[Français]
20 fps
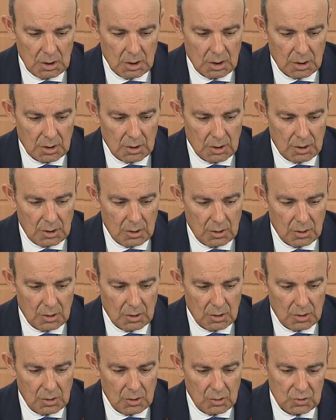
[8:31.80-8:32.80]

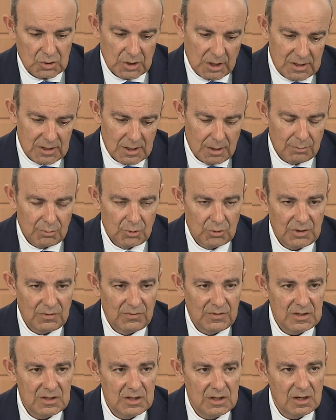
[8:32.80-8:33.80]
Euh, ça a été un peu
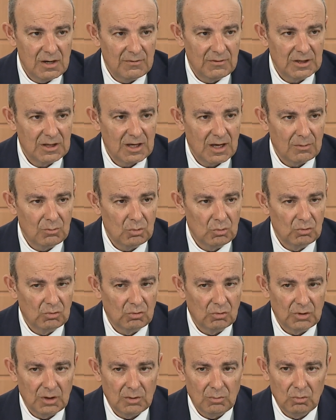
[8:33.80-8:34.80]
difficile avec Airbus
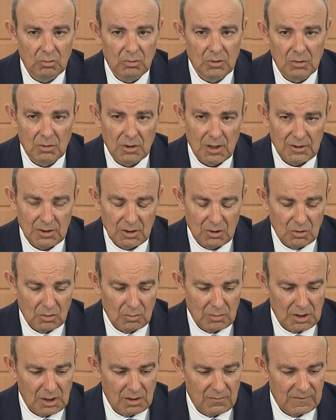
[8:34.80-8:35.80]
au début de l'année
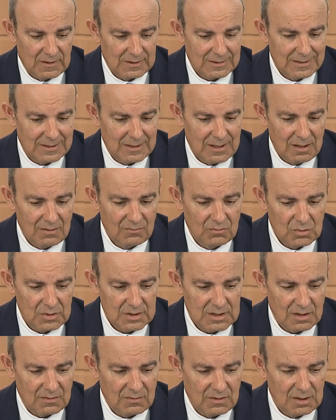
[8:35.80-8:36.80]
2021, vous le
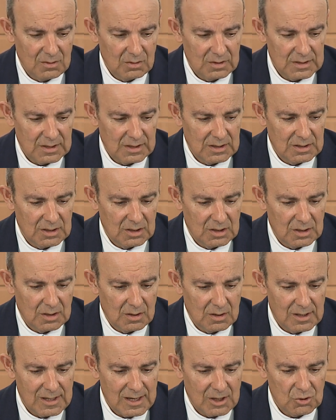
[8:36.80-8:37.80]
savez, ça a
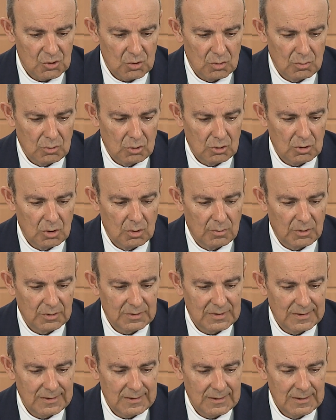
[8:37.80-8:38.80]
été largement
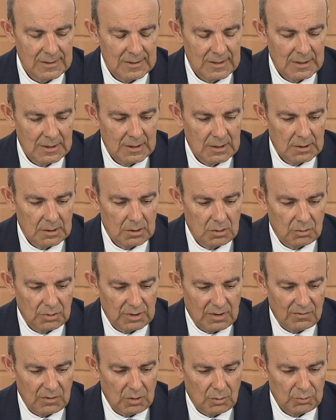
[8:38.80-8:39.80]
commenté.
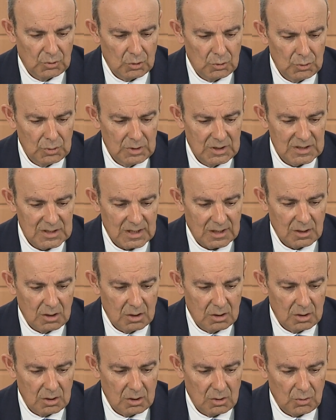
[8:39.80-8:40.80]
On avait obtenu des
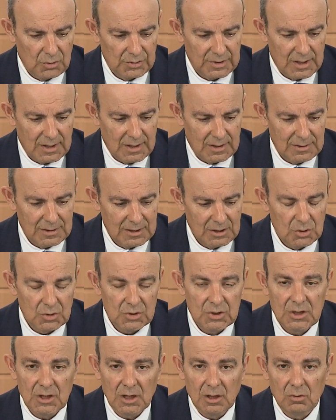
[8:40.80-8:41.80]
accords, on a
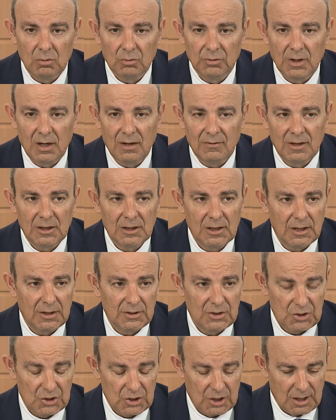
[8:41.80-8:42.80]
négocié un contrat avec la
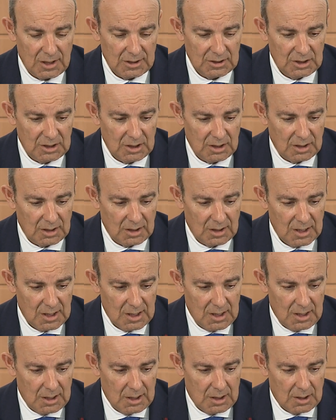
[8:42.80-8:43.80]
DGA qui est
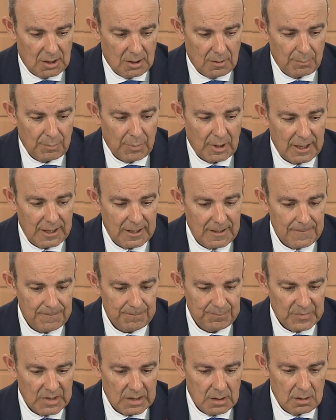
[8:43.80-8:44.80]
euh,
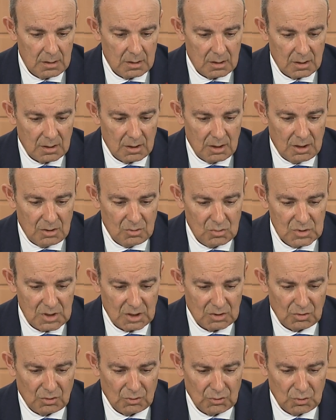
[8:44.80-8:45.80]
prêt. Euh, et nous
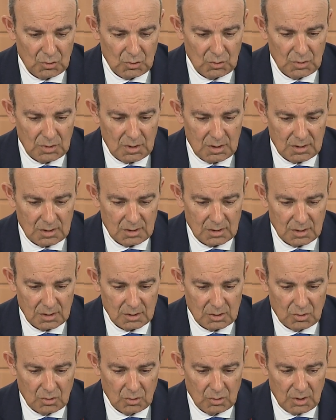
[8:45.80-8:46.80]
attendons
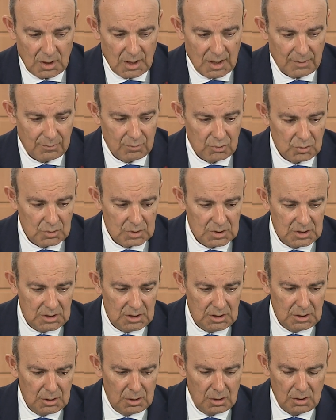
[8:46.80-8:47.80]
que Airbus
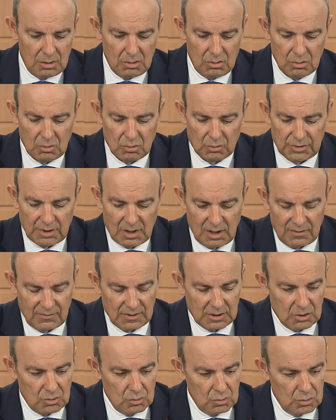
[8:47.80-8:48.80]
signe le contrat
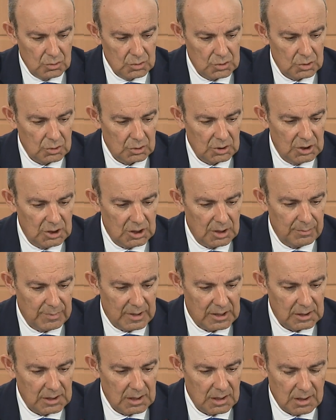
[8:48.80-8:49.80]
avec nous, ce qui n'est
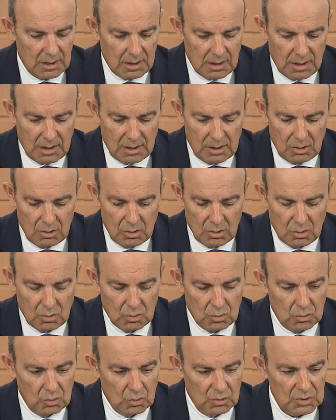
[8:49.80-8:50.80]
pas le cas à l'heure
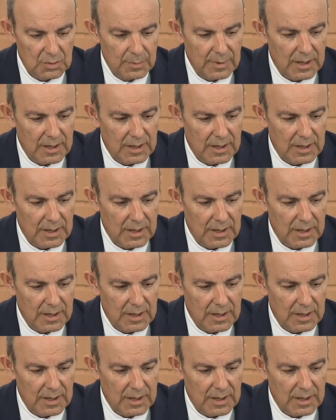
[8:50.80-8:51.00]
où on se